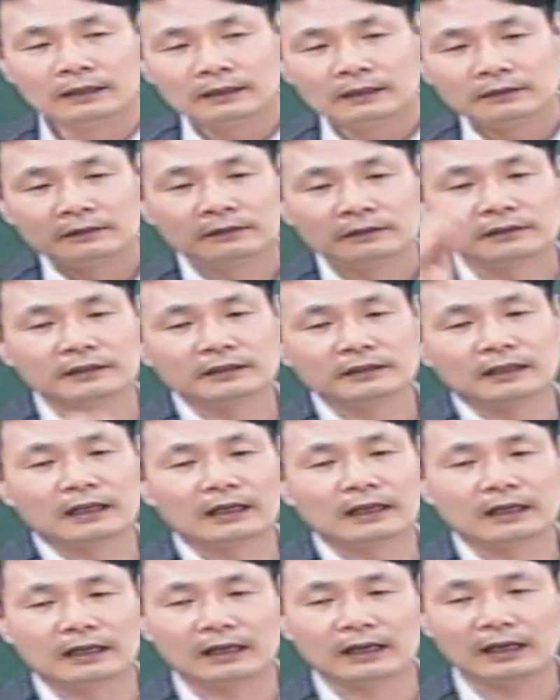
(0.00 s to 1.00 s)

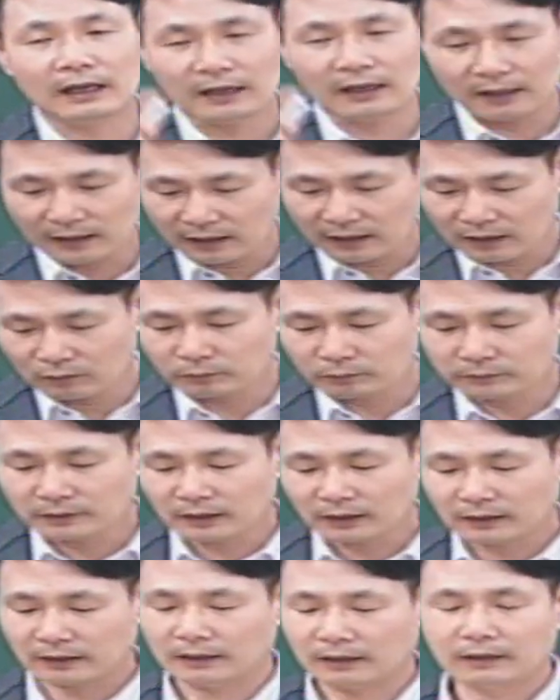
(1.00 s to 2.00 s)
너희가 애굽
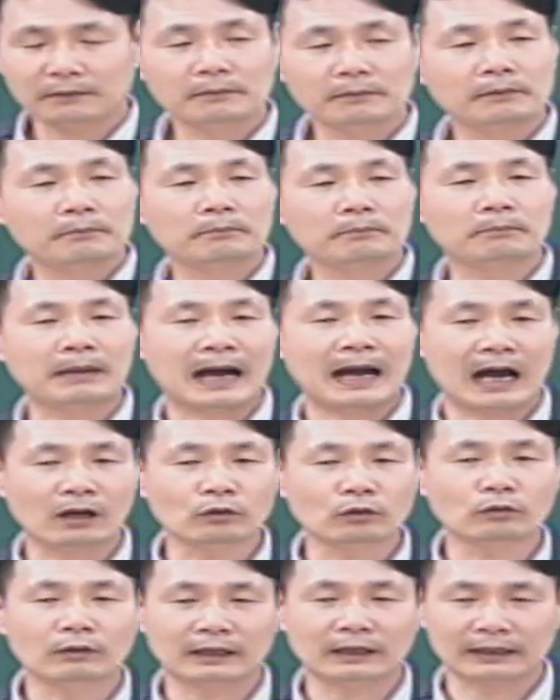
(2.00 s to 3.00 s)
땅에
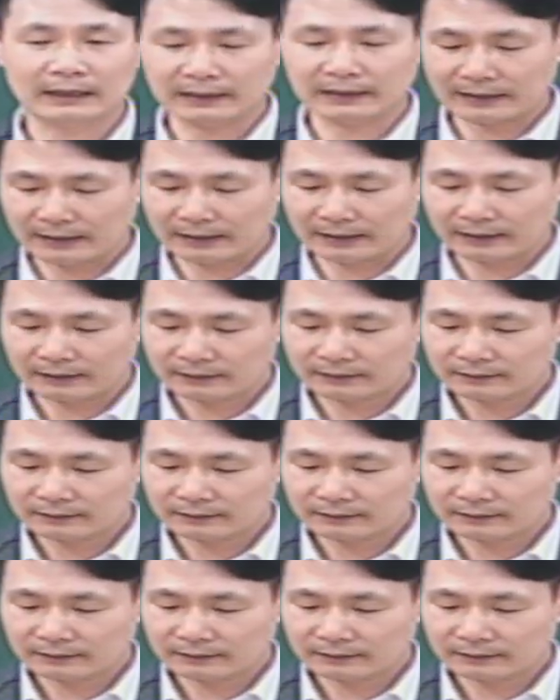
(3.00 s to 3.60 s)
바로 왕에게